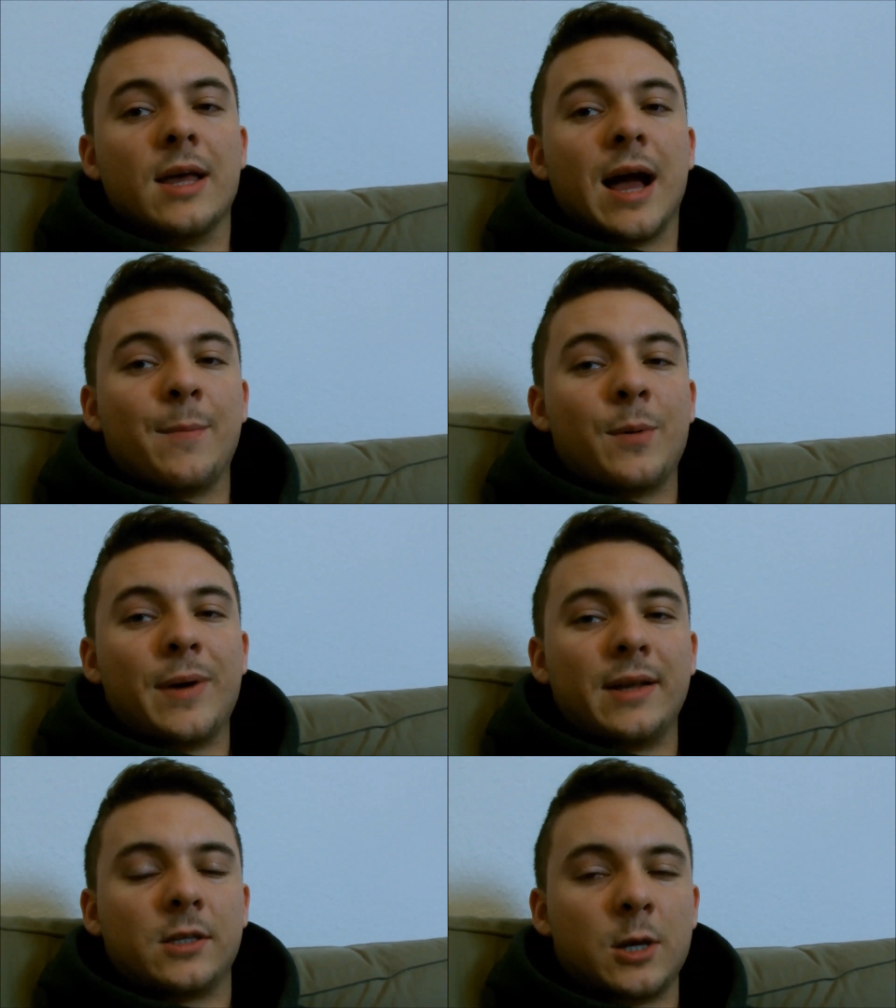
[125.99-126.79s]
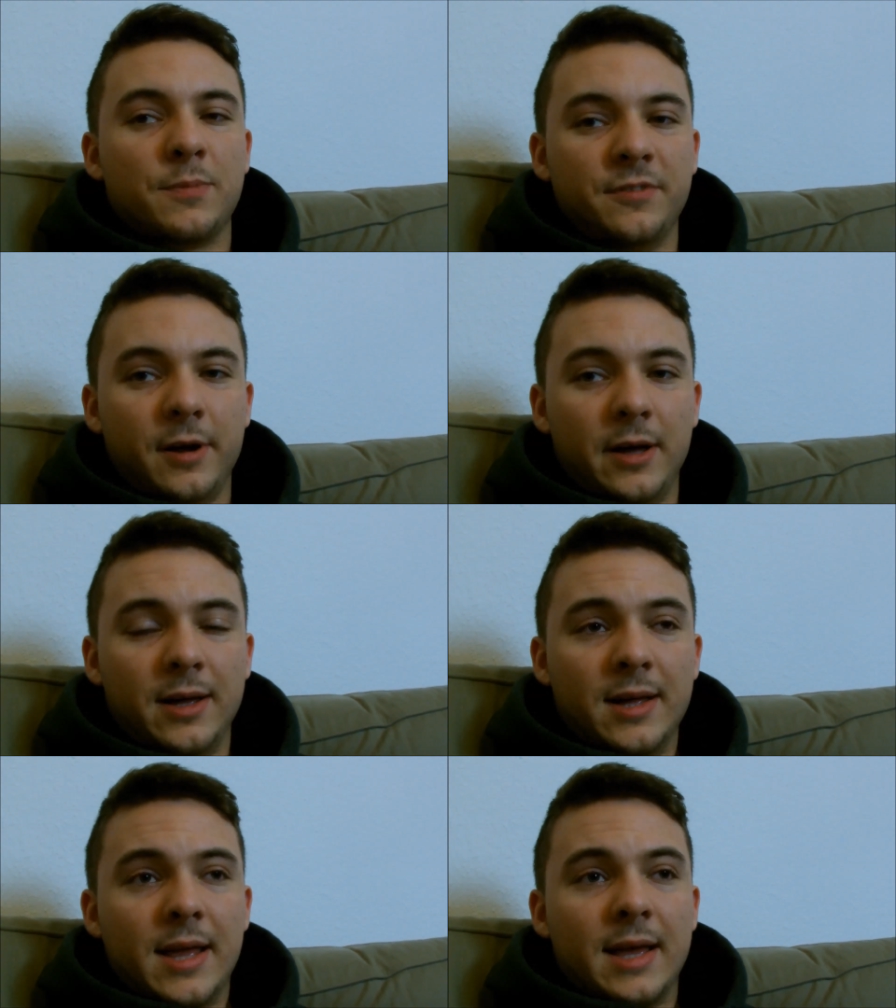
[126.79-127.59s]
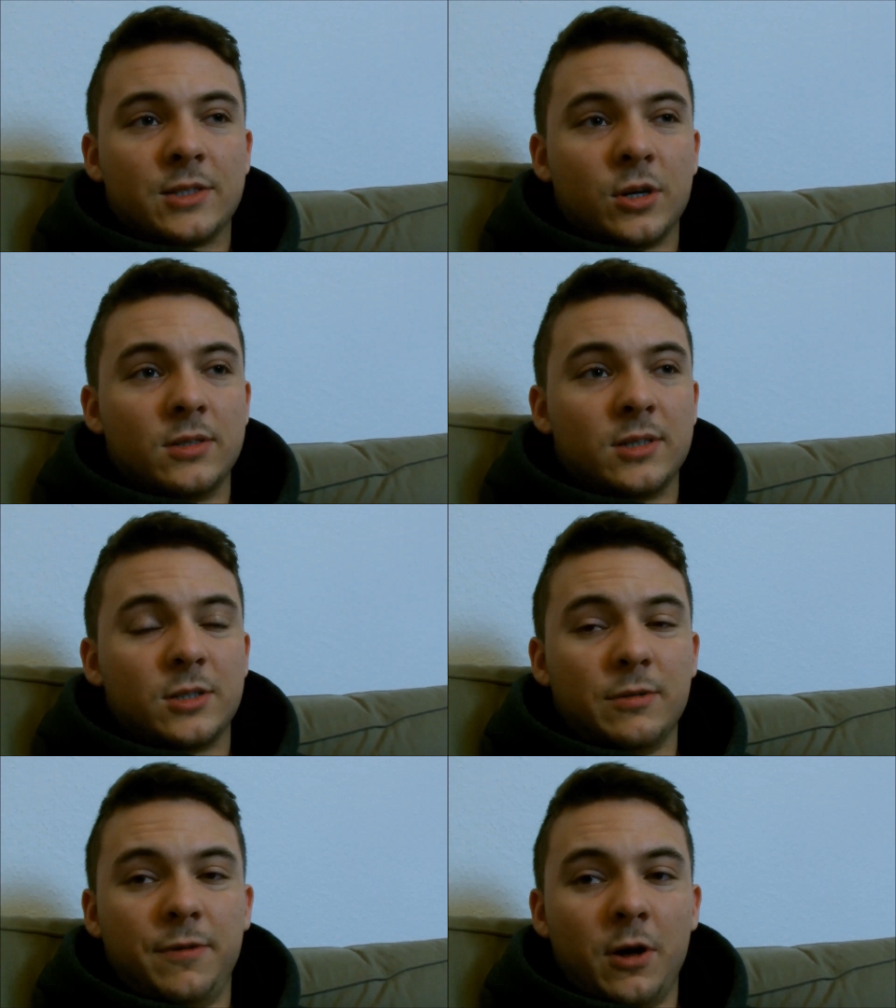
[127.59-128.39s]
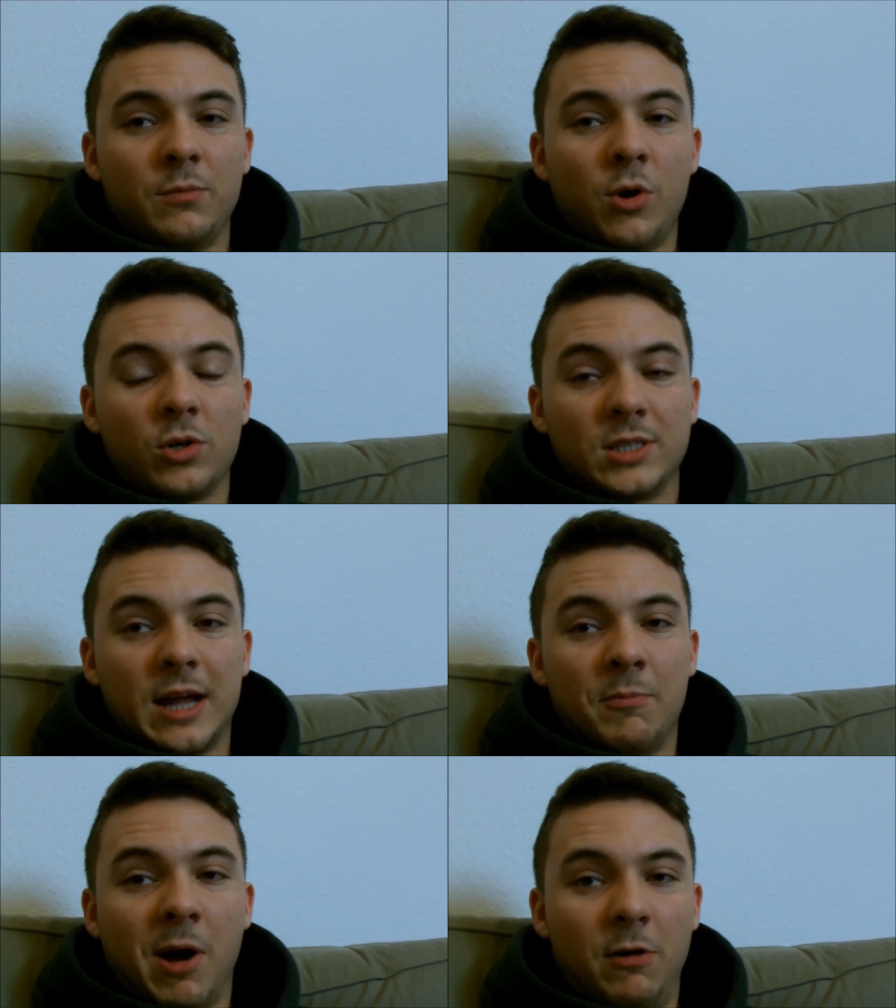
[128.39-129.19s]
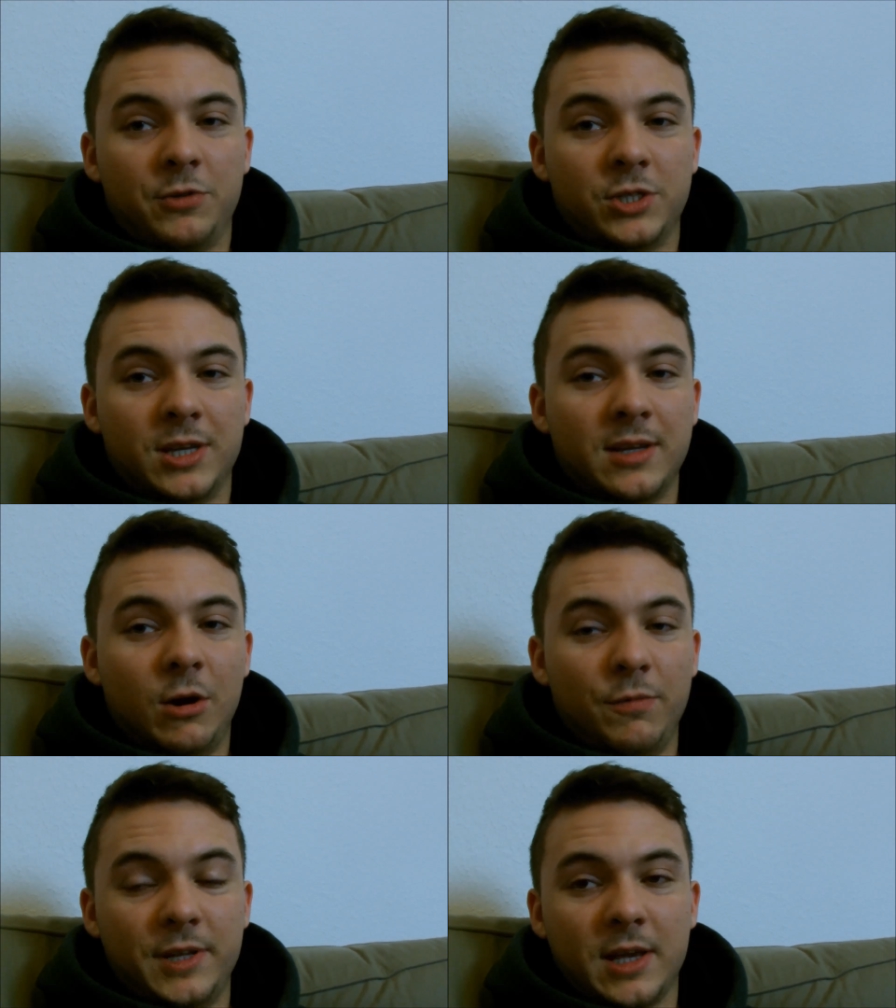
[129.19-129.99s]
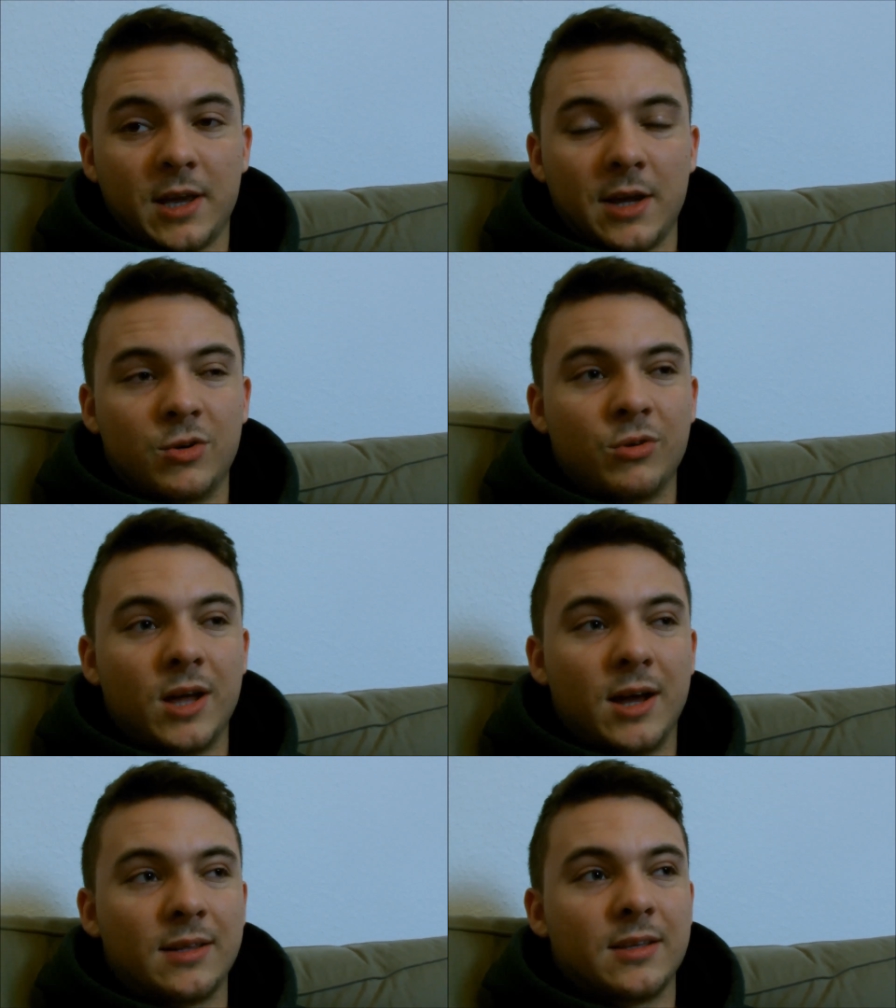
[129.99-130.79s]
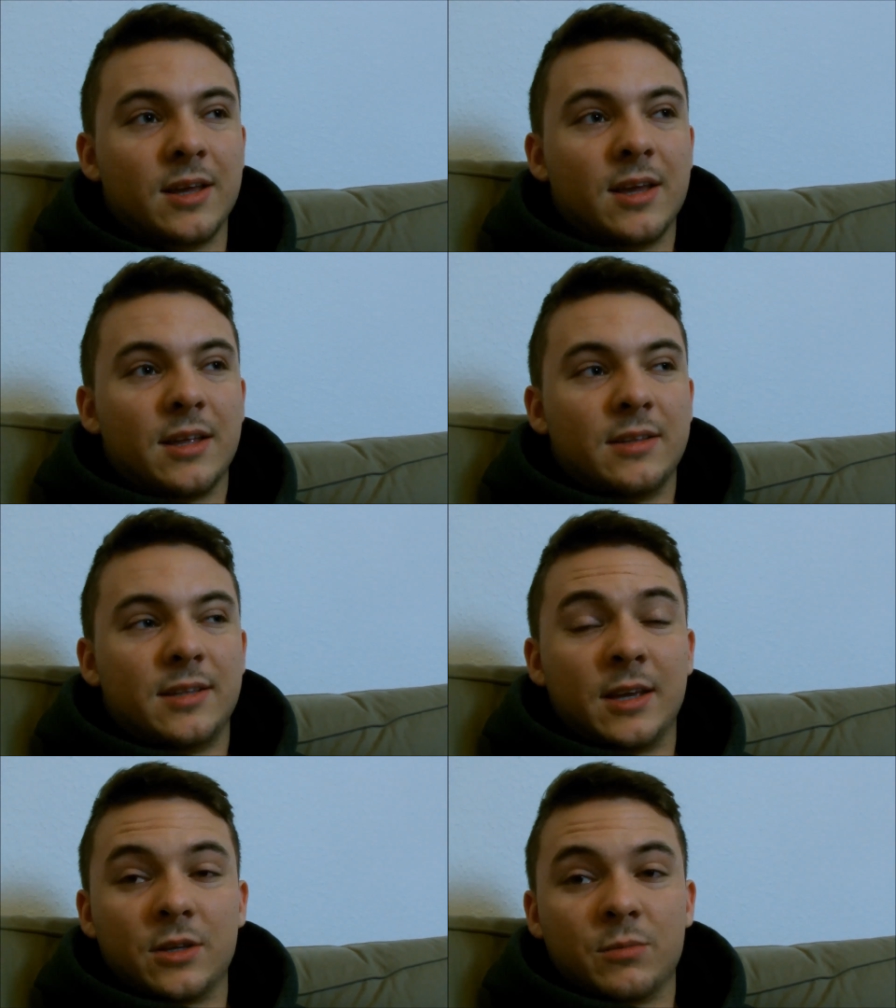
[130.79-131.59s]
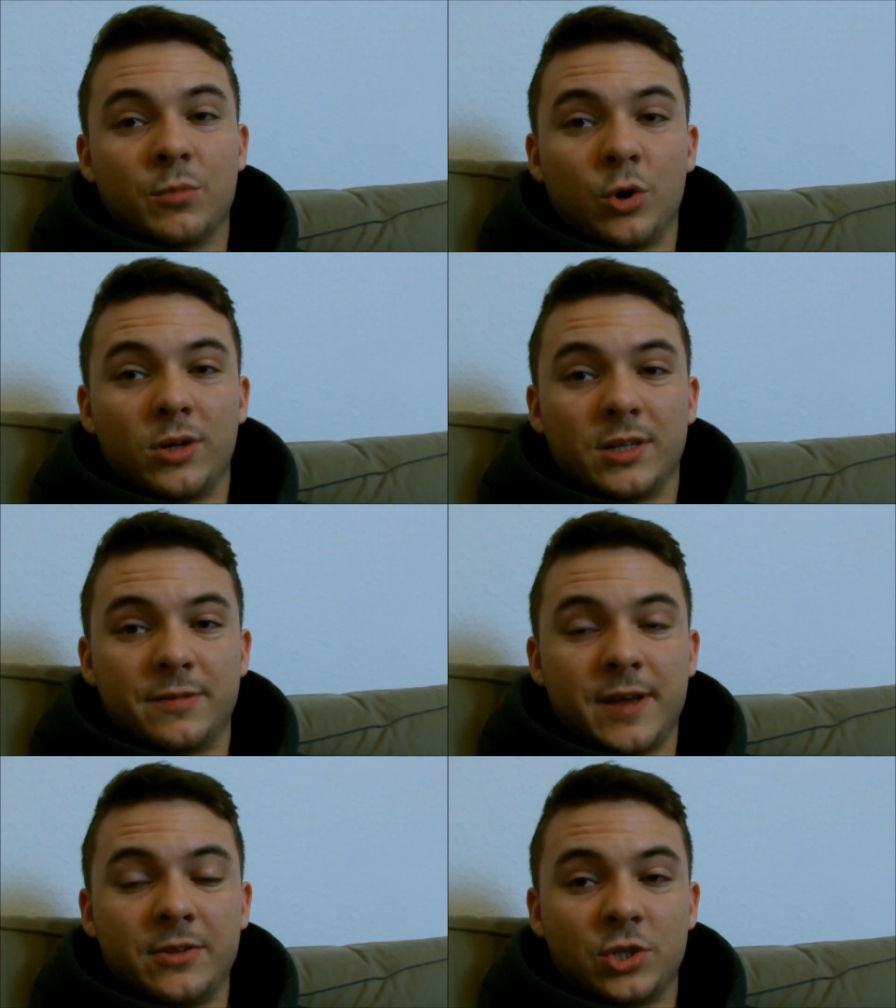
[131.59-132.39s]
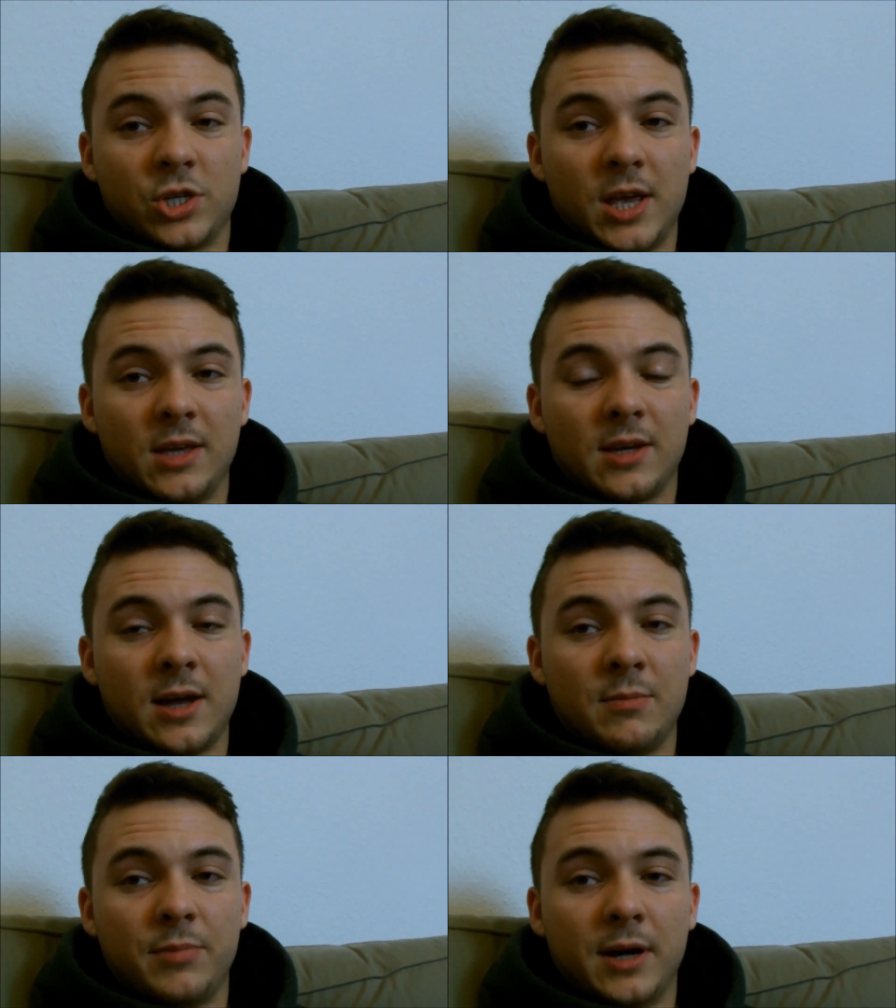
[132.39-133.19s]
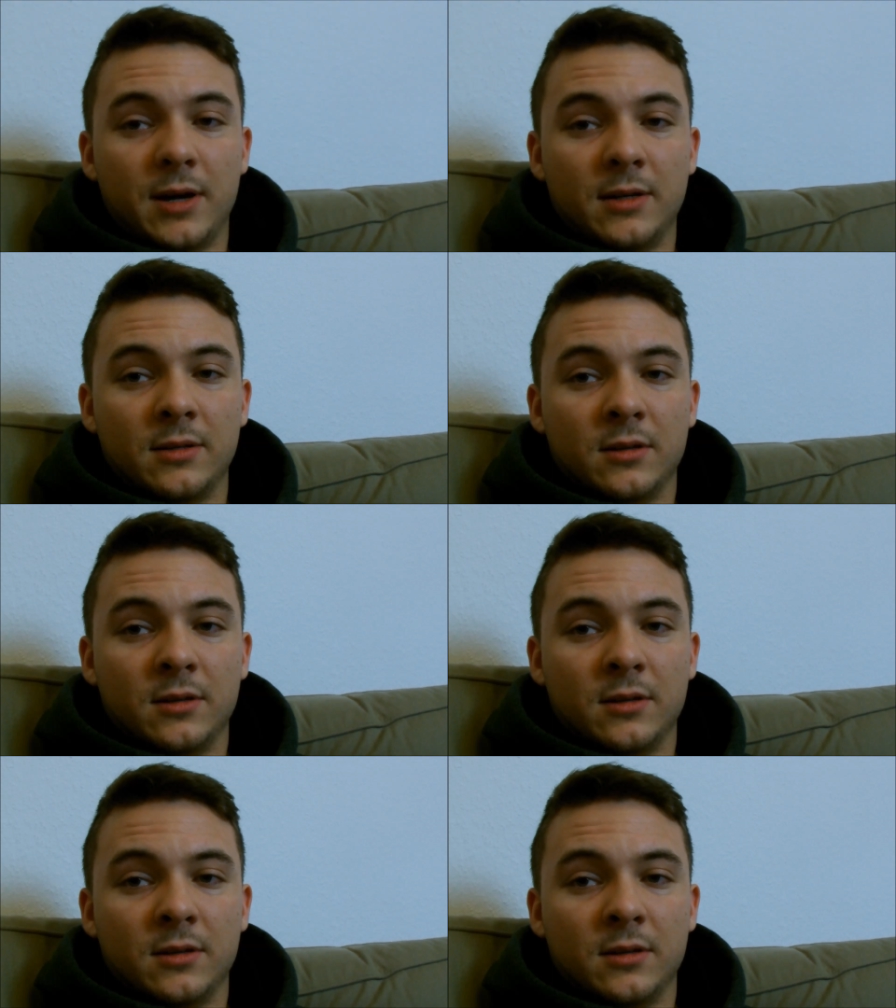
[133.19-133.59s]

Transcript: Aber mein Tipp war, er soll sich sofort morgens nach dem Aufstehen, auch wenn er keinen Hunger hat, einen dicken, möglichst fetten Shake reinballern,